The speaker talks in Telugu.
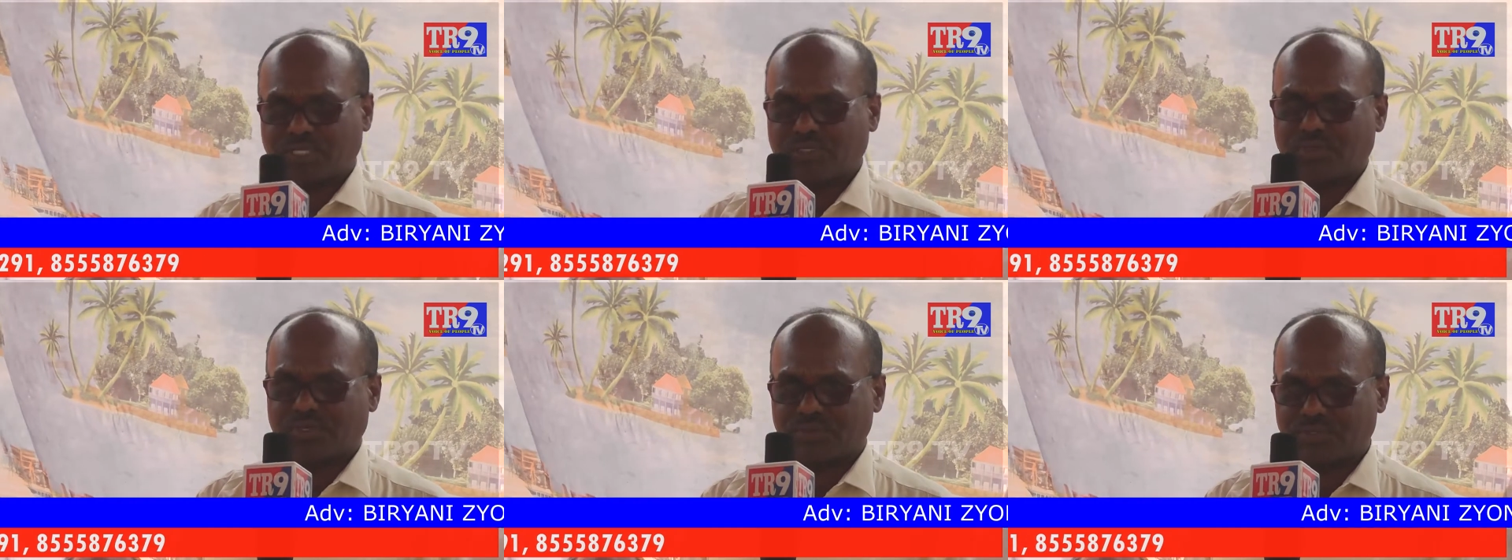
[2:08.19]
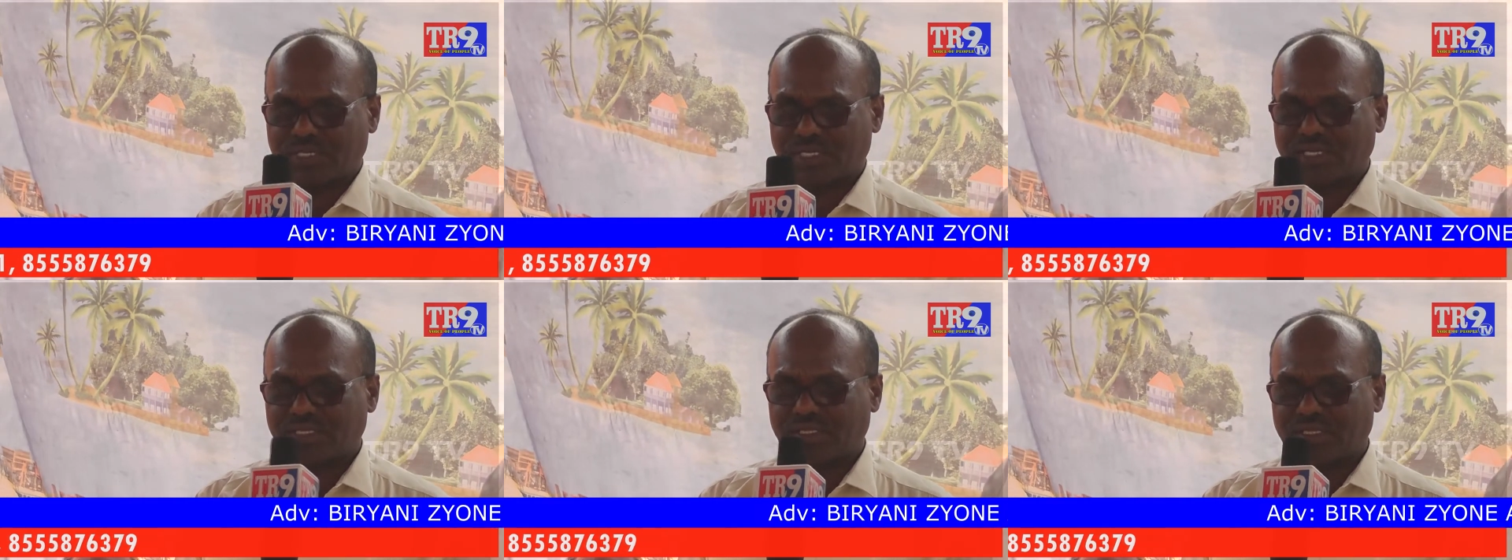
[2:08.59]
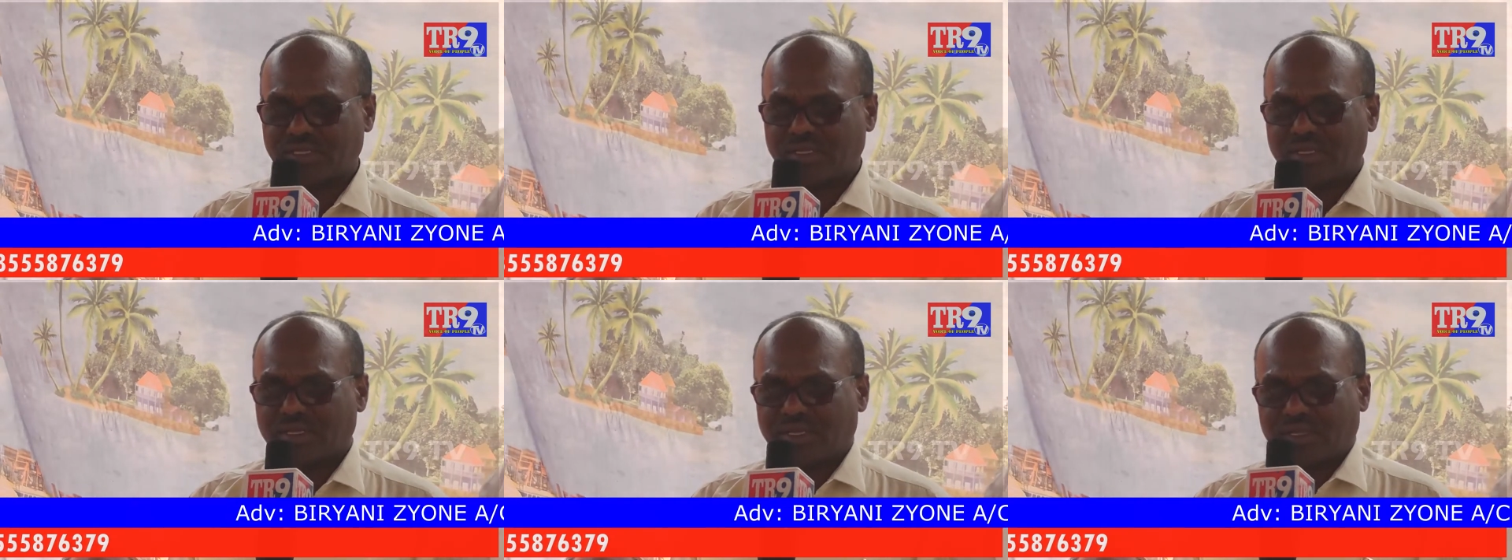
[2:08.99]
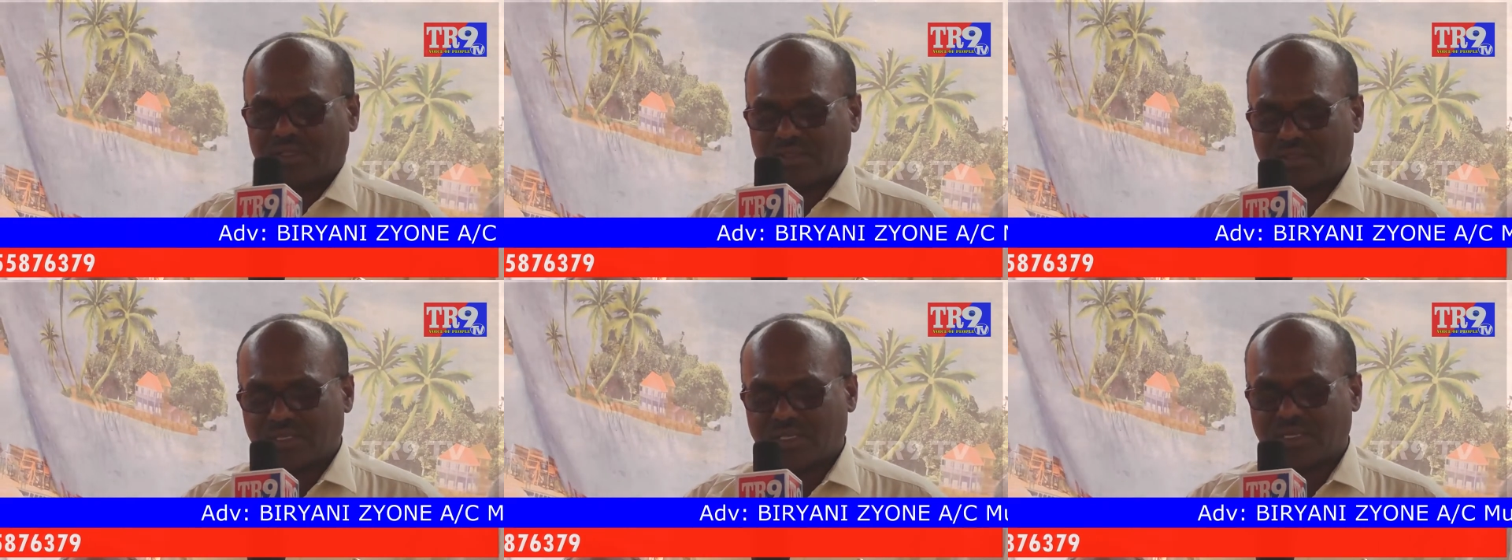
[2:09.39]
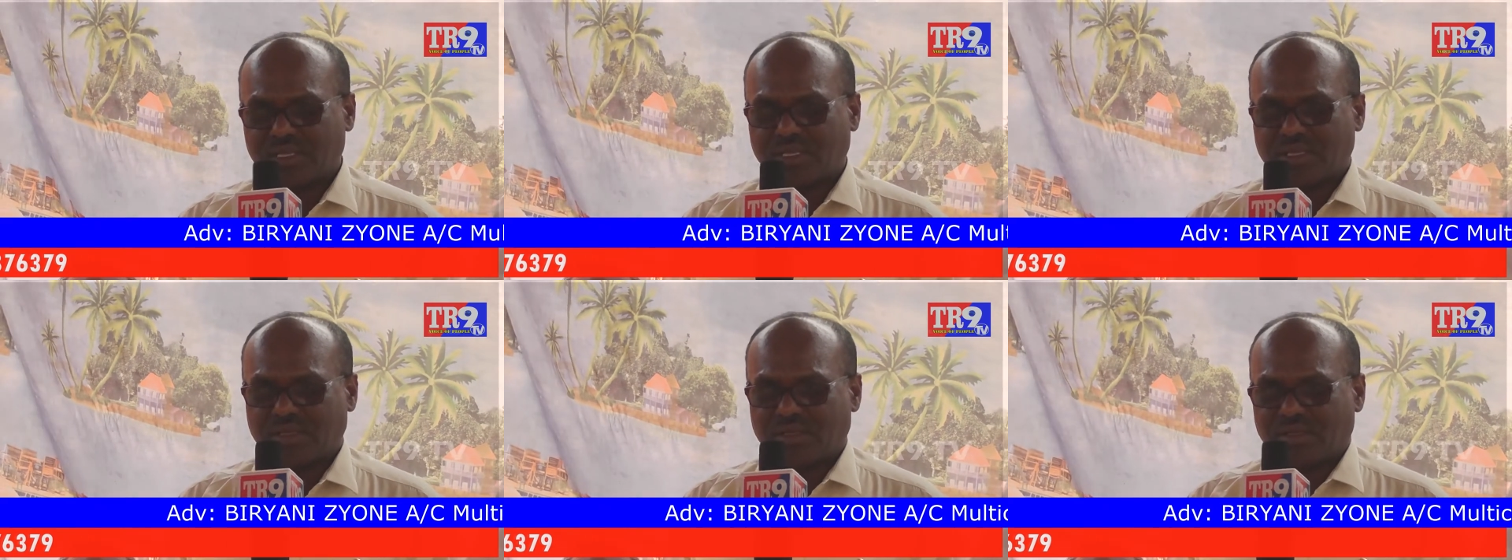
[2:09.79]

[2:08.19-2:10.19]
పెట్టుకోవడం జరిగింది దీన్ని